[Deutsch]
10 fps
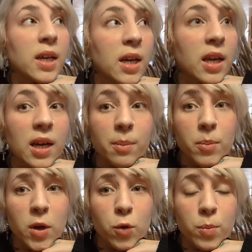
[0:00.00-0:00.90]
Ich habe
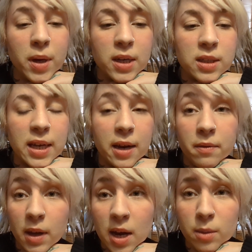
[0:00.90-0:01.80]
mir übrigens einen
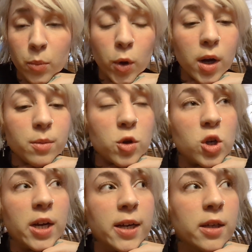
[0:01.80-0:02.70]
veganen Burger
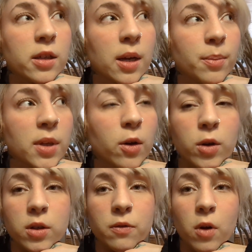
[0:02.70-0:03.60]
bestellt. Ich habe da
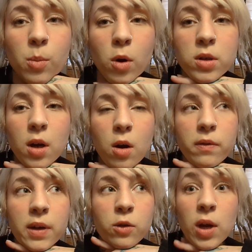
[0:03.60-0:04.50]
heute voll Bock drauf.
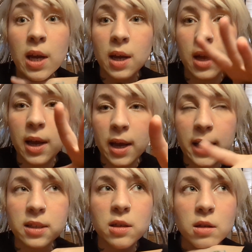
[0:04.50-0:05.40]
Also ich
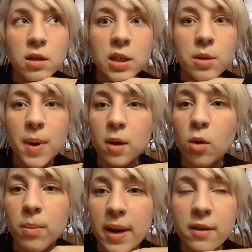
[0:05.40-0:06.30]
esse nicht mehr
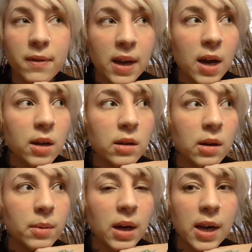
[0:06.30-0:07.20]
komplett vegan,
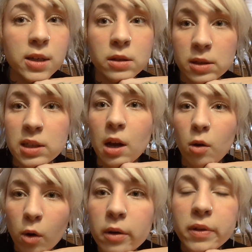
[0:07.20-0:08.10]
aber halt sehr
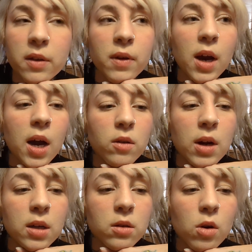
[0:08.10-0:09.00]
häufig vegan und
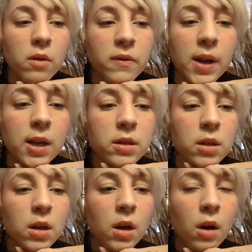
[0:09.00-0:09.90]
achte noch auf vieles.
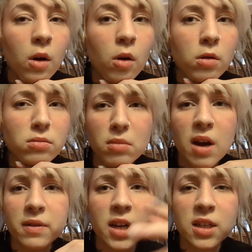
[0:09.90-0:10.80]
Und
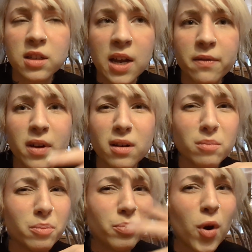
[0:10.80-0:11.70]
Marvin hat jetzt einfach
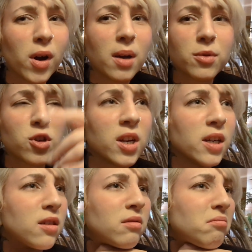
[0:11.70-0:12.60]
einen Burger bestellt.